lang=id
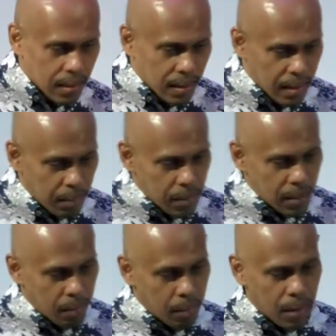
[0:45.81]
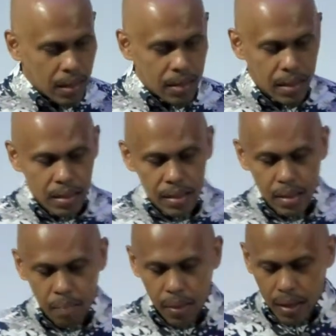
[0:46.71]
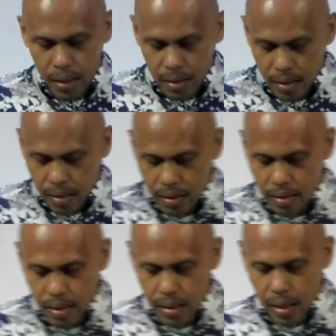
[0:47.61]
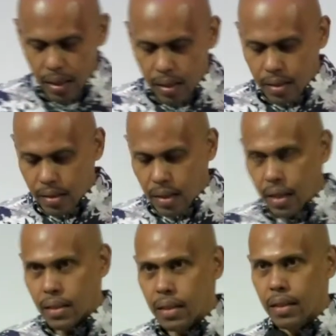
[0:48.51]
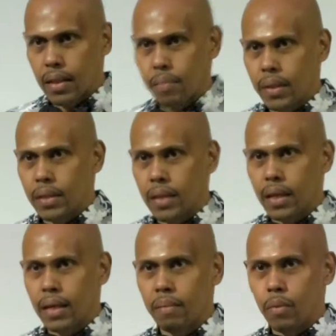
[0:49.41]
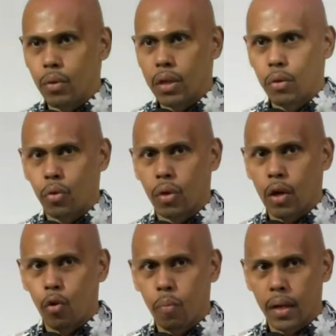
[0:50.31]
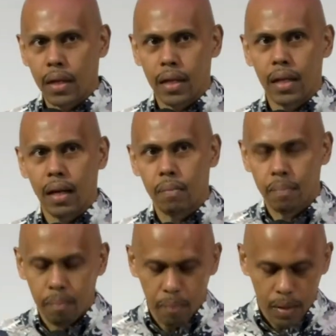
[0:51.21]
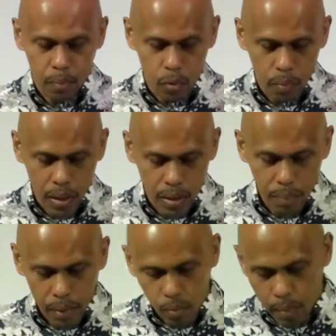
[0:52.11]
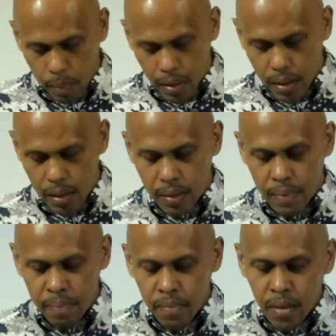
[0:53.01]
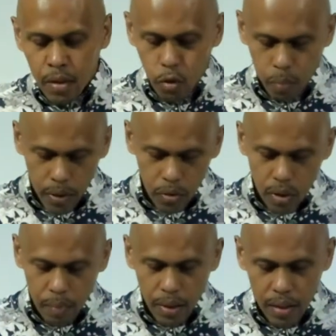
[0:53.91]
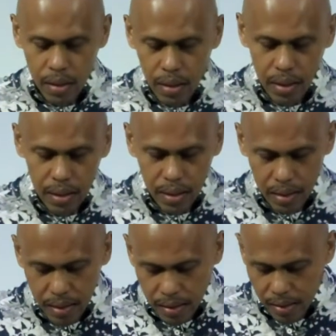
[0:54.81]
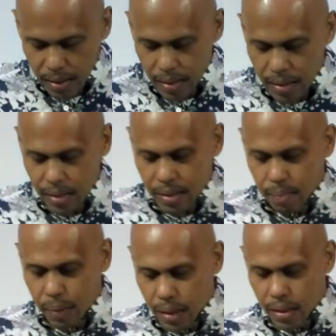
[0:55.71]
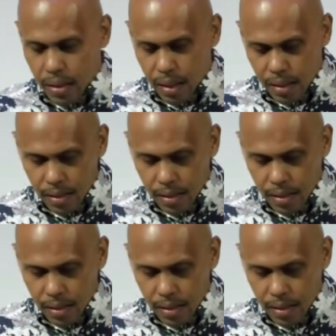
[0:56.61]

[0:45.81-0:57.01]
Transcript: nggak gak bisa memang hanya disampaikan secara singkat saja, tapi saya berusaha untuk rangkumkan ini dalam 40 menit, 45 menit ini supaya saudara mengerti uh, uh, paling tidak